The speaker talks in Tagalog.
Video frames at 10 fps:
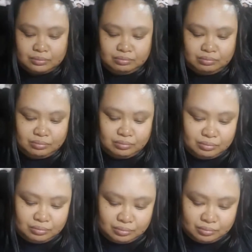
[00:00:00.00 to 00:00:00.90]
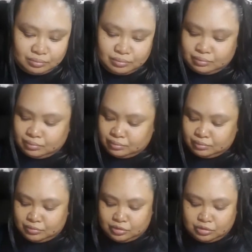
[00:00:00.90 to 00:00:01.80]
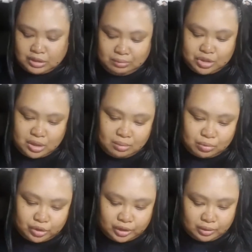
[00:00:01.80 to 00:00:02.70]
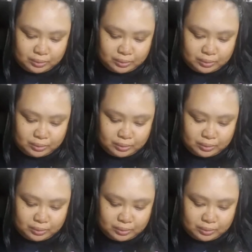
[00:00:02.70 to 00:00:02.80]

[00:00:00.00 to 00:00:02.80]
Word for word: Hmm. Ano naman siyang amoy?